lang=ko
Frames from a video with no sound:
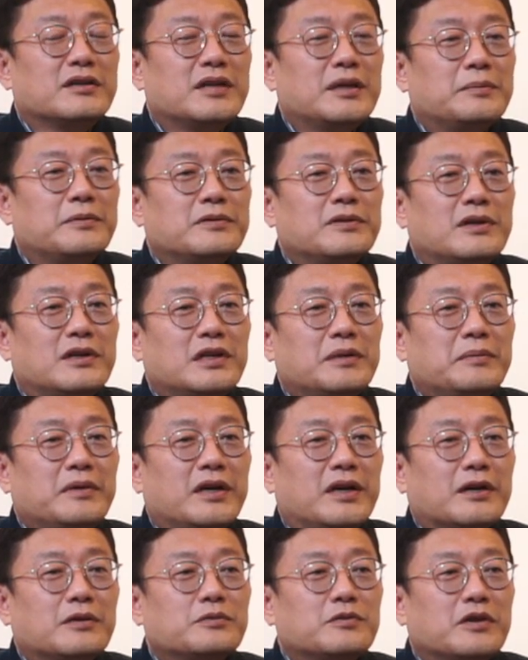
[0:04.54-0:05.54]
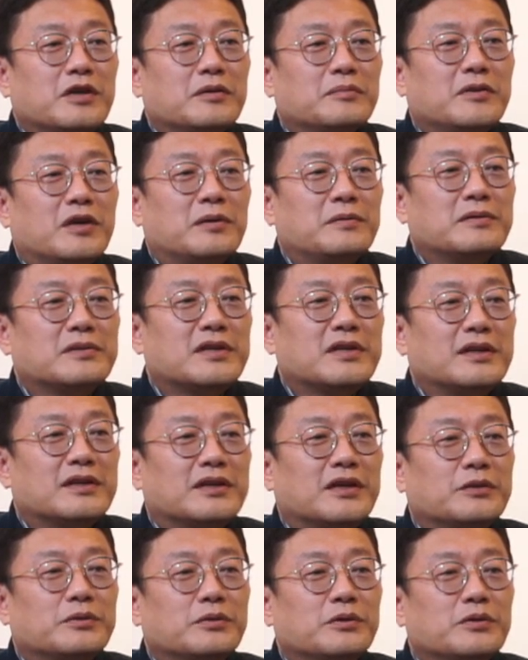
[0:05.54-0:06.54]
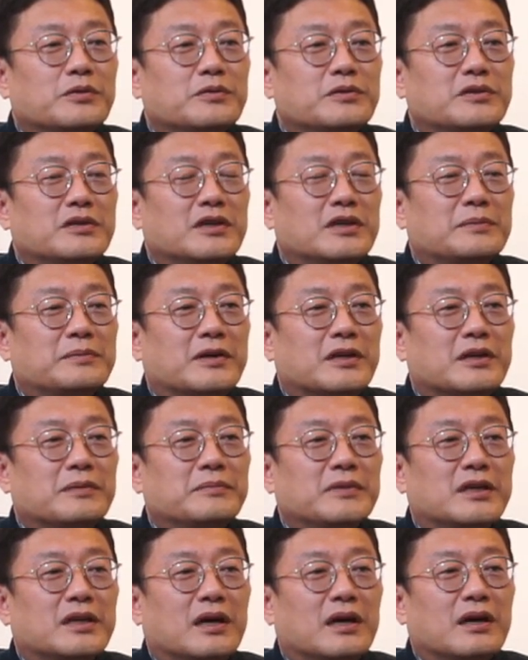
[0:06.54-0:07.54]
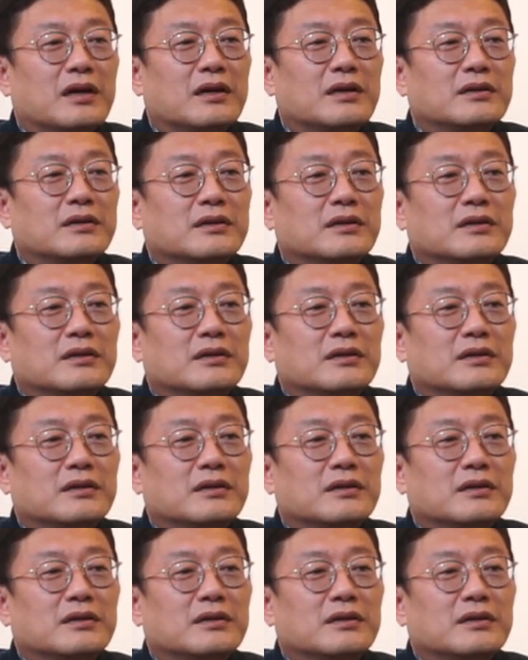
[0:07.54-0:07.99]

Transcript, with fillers: 대보살님이 양쪽의 마음을 잘 다독여 주시길 바랍니다.